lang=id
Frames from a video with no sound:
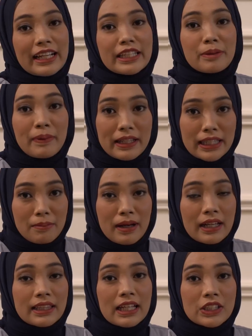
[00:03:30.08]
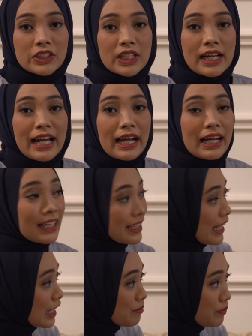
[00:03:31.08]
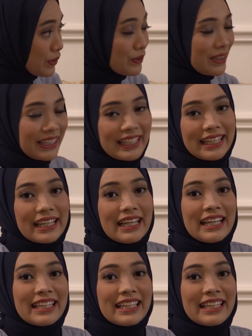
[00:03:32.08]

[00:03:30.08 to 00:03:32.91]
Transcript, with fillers: Klinik Pratama Tasya Health, and, and Beauty. Beauty.